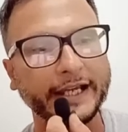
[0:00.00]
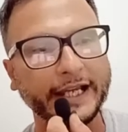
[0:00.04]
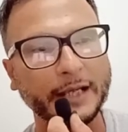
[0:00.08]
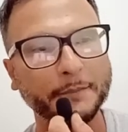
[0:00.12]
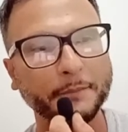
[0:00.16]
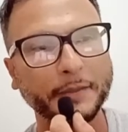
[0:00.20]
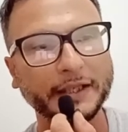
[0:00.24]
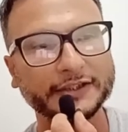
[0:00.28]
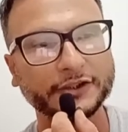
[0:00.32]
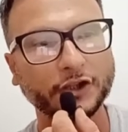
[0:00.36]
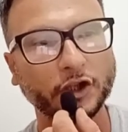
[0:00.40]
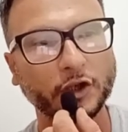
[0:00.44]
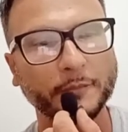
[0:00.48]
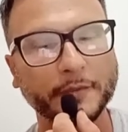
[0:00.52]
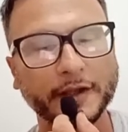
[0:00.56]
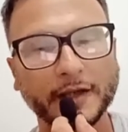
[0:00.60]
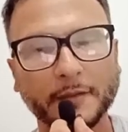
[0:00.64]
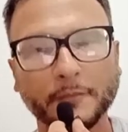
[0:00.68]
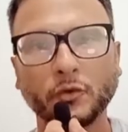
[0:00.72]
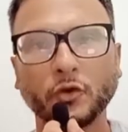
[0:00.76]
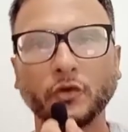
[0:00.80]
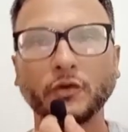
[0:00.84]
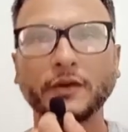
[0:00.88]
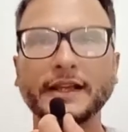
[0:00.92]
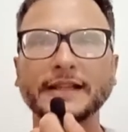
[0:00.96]
El patrón
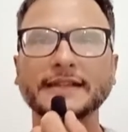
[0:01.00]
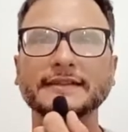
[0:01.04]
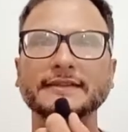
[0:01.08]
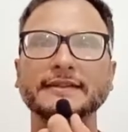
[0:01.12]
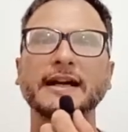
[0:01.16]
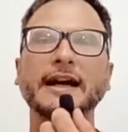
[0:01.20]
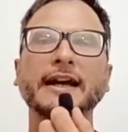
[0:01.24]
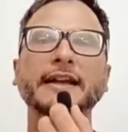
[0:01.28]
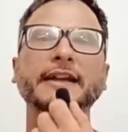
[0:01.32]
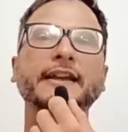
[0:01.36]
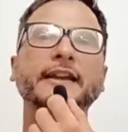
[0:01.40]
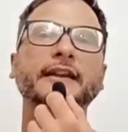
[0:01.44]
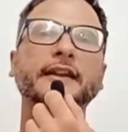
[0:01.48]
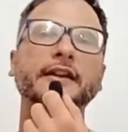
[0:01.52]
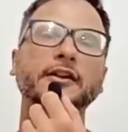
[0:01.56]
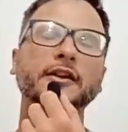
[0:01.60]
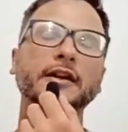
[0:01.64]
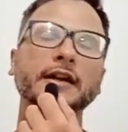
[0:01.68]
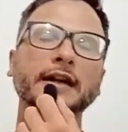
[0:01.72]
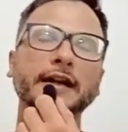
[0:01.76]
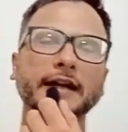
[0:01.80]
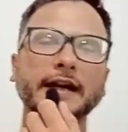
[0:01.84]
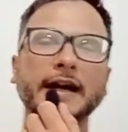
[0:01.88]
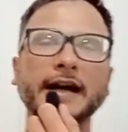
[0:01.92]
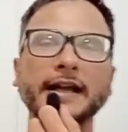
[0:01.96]
Bermúdez hay
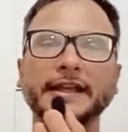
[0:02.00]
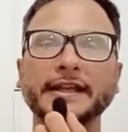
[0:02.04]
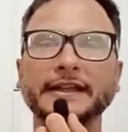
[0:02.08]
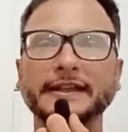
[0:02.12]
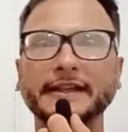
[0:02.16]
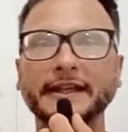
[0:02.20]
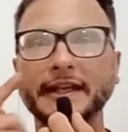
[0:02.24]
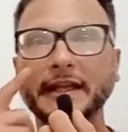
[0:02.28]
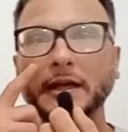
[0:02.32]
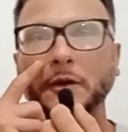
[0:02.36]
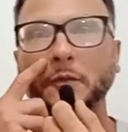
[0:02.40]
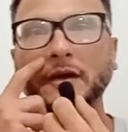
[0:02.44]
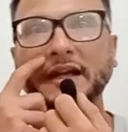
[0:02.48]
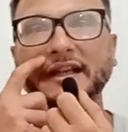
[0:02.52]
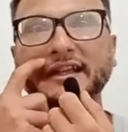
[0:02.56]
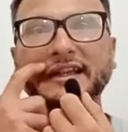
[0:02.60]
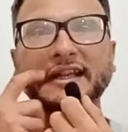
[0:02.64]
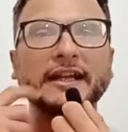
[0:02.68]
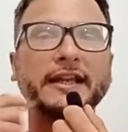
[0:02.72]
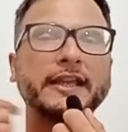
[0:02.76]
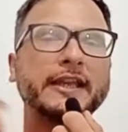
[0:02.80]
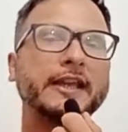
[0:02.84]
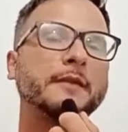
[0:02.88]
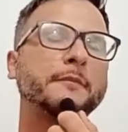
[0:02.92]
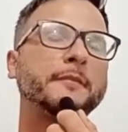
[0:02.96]
que, tener en
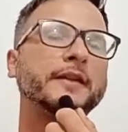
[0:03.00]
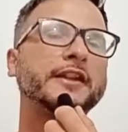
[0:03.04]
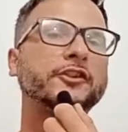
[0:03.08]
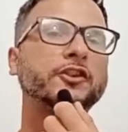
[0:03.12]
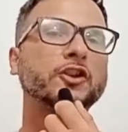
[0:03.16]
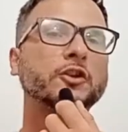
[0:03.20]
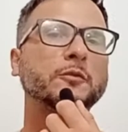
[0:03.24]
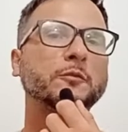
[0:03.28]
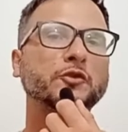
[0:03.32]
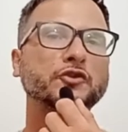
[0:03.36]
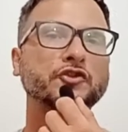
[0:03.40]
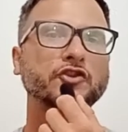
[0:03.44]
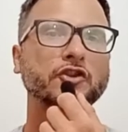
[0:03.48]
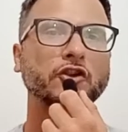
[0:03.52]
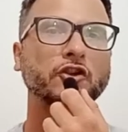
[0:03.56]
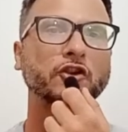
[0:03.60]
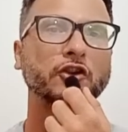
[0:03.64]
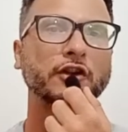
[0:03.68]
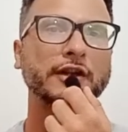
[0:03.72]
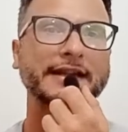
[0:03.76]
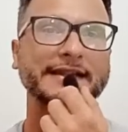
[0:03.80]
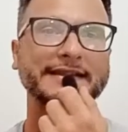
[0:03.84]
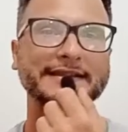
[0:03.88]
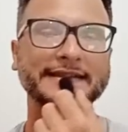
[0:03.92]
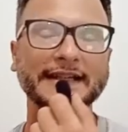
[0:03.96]
cuenta que metió muchos
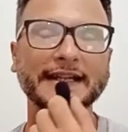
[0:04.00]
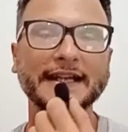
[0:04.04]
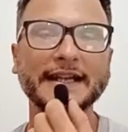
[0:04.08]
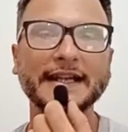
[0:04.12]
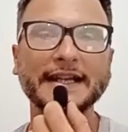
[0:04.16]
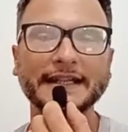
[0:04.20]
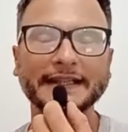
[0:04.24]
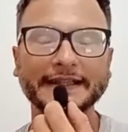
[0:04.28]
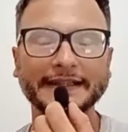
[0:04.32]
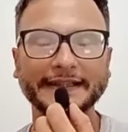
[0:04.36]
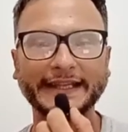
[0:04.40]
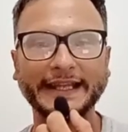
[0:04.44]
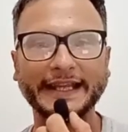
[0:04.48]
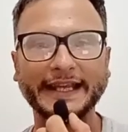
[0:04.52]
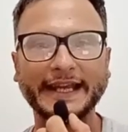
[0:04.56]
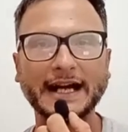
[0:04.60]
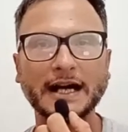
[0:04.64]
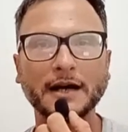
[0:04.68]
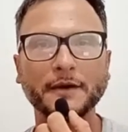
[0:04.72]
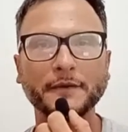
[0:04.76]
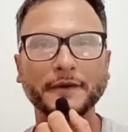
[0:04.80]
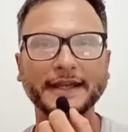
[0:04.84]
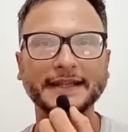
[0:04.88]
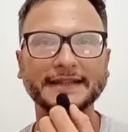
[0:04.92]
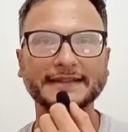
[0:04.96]
goles de
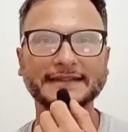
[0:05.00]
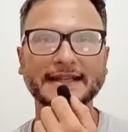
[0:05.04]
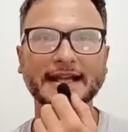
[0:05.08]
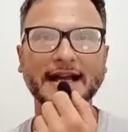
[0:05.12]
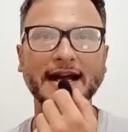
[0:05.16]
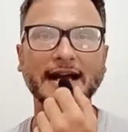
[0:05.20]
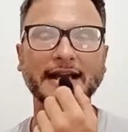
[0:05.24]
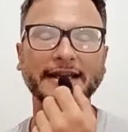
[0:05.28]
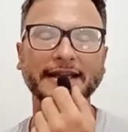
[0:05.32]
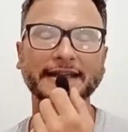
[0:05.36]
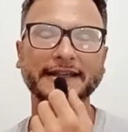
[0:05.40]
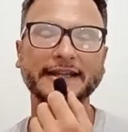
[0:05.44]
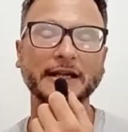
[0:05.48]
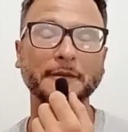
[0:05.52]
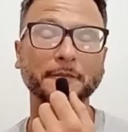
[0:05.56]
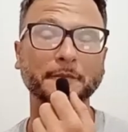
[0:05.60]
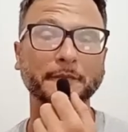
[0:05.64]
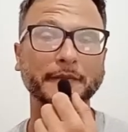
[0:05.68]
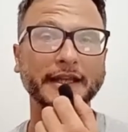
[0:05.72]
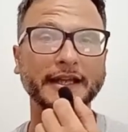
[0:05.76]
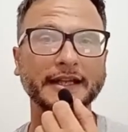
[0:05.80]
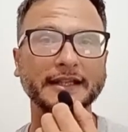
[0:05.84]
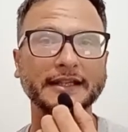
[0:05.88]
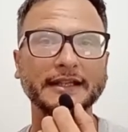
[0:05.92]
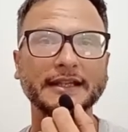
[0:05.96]
cabeza y
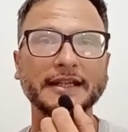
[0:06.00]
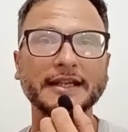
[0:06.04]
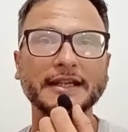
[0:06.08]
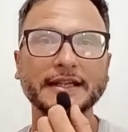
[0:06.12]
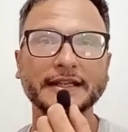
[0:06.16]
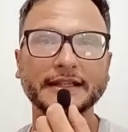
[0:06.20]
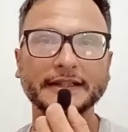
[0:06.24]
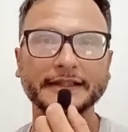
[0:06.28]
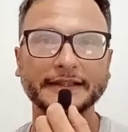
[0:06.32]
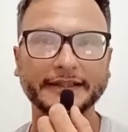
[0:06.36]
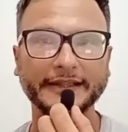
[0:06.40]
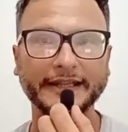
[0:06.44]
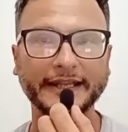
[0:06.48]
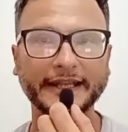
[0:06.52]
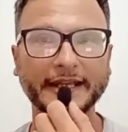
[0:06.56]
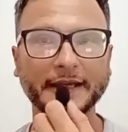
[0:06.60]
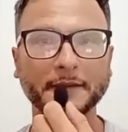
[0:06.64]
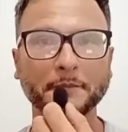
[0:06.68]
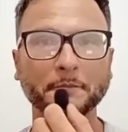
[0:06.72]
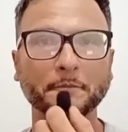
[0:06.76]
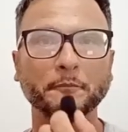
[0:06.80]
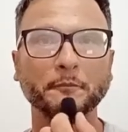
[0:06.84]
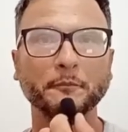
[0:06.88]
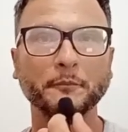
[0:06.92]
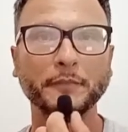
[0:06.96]
también
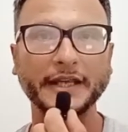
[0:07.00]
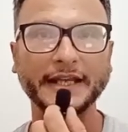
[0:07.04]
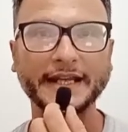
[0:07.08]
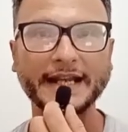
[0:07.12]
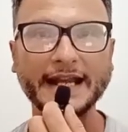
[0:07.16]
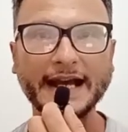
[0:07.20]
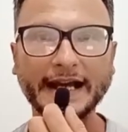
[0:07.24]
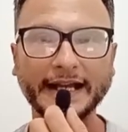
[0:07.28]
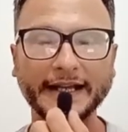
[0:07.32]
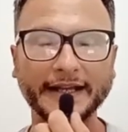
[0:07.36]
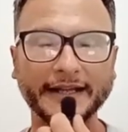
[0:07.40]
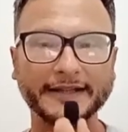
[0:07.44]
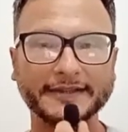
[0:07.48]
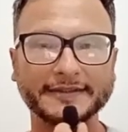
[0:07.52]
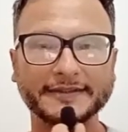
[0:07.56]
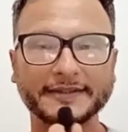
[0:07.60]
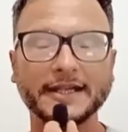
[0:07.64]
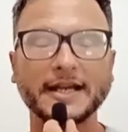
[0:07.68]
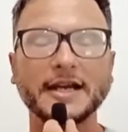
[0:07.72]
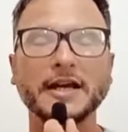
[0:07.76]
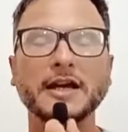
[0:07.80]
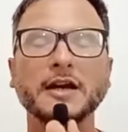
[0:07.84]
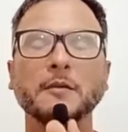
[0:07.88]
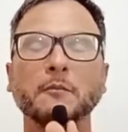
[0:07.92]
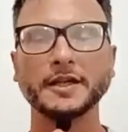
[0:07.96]
de penales.
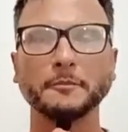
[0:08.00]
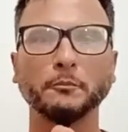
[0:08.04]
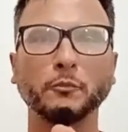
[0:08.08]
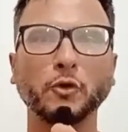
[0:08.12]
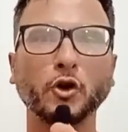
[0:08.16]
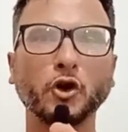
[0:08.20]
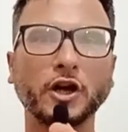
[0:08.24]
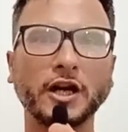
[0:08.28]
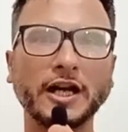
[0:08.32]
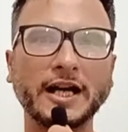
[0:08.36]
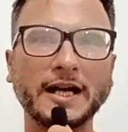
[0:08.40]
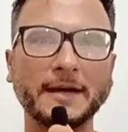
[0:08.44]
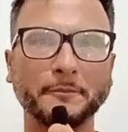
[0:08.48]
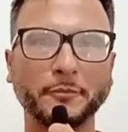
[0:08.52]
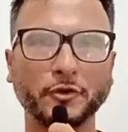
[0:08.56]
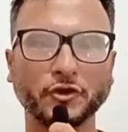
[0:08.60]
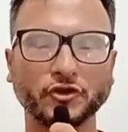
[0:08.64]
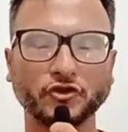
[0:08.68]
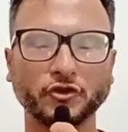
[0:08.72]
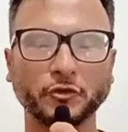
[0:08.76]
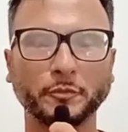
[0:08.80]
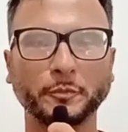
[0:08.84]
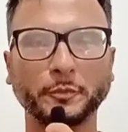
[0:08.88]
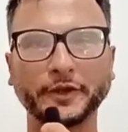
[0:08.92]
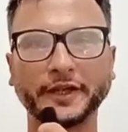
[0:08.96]
Boca, por
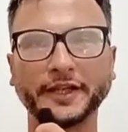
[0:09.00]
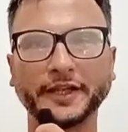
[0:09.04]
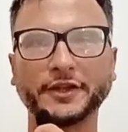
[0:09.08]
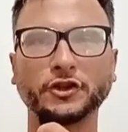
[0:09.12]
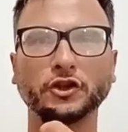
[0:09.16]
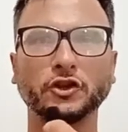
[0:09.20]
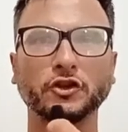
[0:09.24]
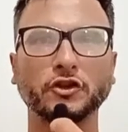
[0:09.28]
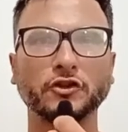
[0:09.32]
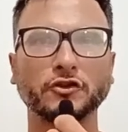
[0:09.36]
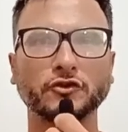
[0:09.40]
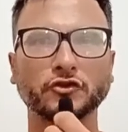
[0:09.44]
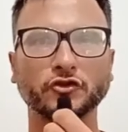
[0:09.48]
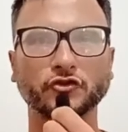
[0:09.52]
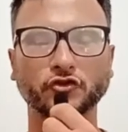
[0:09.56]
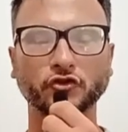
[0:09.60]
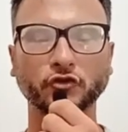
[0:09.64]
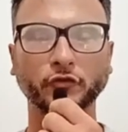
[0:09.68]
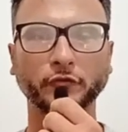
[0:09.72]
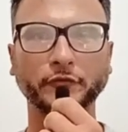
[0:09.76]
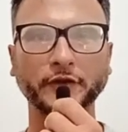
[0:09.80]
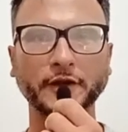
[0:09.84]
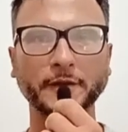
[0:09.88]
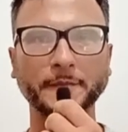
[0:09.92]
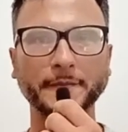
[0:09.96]
supuesto,
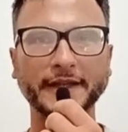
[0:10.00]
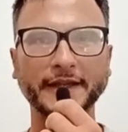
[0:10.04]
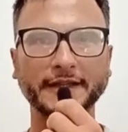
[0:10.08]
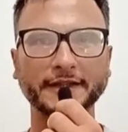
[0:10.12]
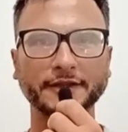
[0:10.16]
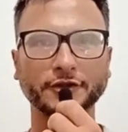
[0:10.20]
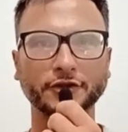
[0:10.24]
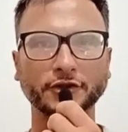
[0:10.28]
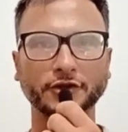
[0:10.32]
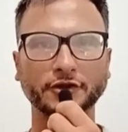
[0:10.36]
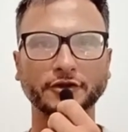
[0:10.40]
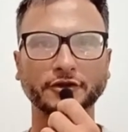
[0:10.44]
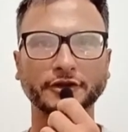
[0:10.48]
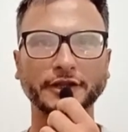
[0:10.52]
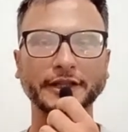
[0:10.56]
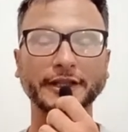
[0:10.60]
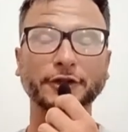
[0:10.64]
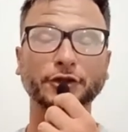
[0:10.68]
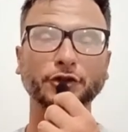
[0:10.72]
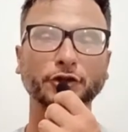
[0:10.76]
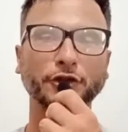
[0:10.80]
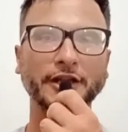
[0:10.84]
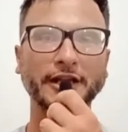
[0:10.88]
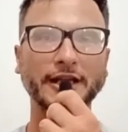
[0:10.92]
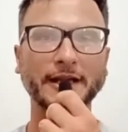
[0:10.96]
sufrimiento,
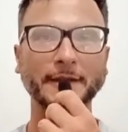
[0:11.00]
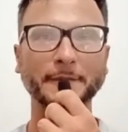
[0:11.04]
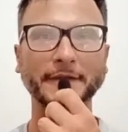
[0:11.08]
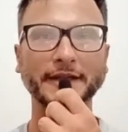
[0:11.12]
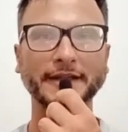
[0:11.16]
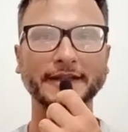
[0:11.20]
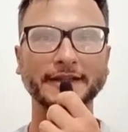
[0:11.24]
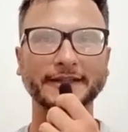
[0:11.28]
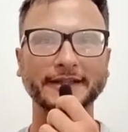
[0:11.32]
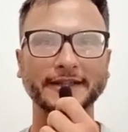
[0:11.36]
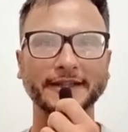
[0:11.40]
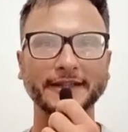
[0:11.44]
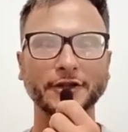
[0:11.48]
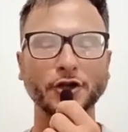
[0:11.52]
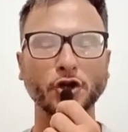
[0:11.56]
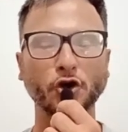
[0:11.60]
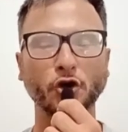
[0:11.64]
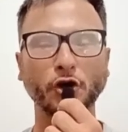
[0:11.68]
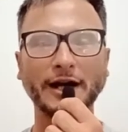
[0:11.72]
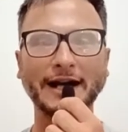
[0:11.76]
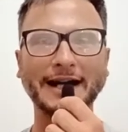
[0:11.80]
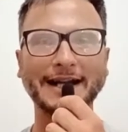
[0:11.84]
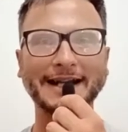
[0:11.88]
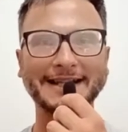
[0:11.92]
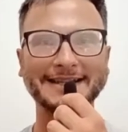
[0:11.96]
históricamente no
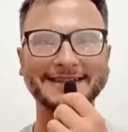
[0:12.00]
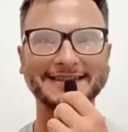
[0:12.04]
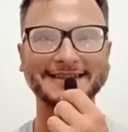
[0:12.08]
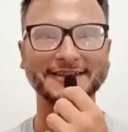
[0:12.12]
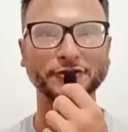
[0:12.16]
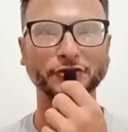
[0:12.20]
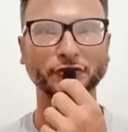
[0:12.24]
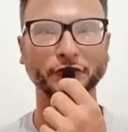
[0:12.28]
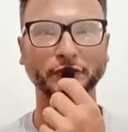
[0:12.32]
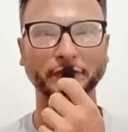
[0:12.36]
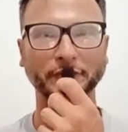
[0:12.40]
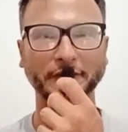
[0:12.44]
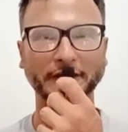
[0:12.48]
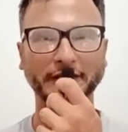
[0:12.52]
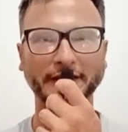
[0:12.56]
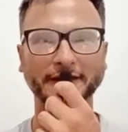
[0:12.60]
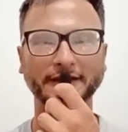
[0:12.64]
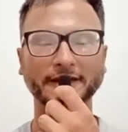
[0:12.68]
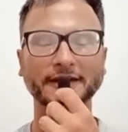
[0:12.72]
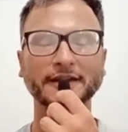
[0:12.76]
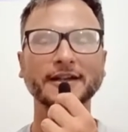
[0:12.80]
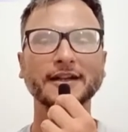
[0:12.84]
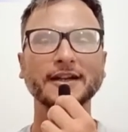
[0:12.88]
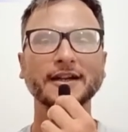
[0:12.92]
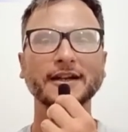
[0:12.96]
gana sin sufrir.
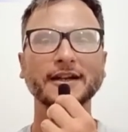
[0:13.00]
